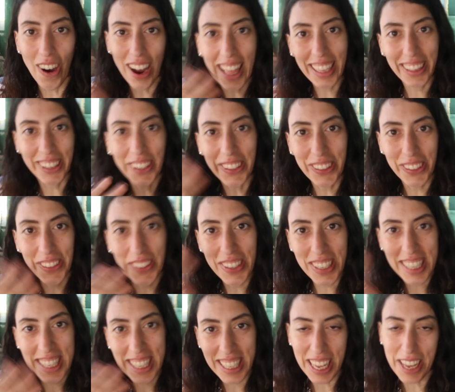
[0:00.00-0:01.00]
Hola a
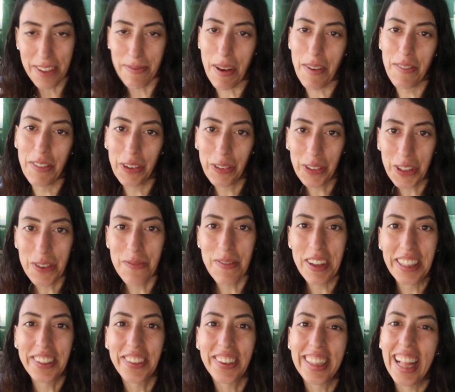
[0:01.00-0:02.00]
todos e benvenuti o
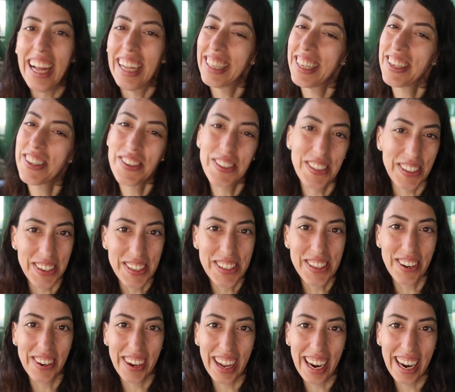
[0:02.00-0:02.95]
bentornati sul nostro